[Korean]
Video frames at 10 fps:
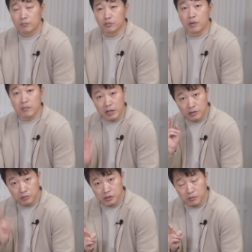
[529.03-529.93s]
분명히
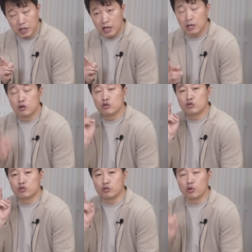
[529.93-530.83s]
말씀드립니다.
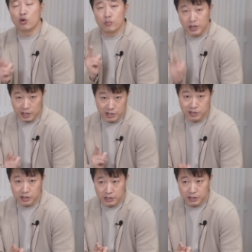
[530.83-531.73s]
중고음에
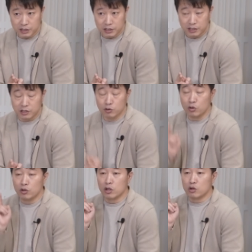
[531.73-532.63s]
대해서는.
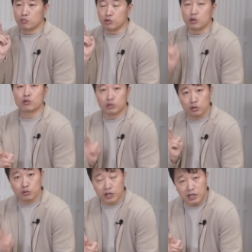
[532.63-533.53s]
그리고 무조건
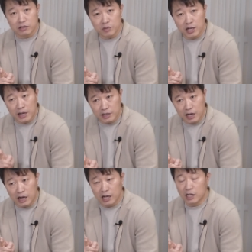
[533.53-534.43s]
더 좋다라는 의미가
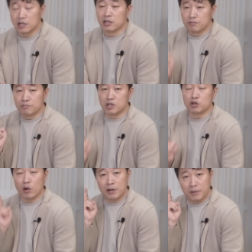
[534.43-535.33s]
아니라
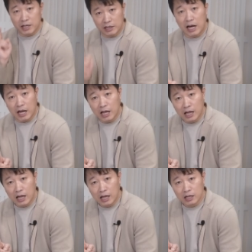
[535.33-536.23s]
비교할 만하다,
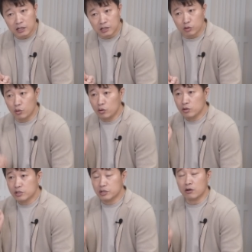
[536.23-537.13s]
그리고
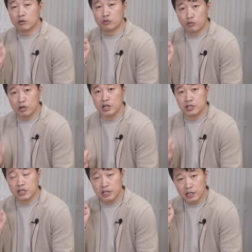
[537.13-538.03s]
썩
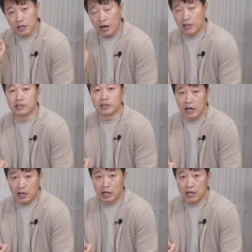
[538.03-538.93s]
꿀리지
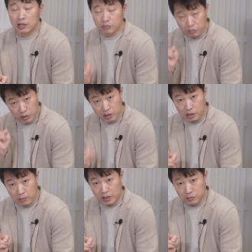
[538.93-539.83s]
않는다, 분명히
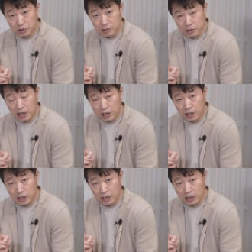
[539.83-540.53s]
그렇게 말씀을 드립니다.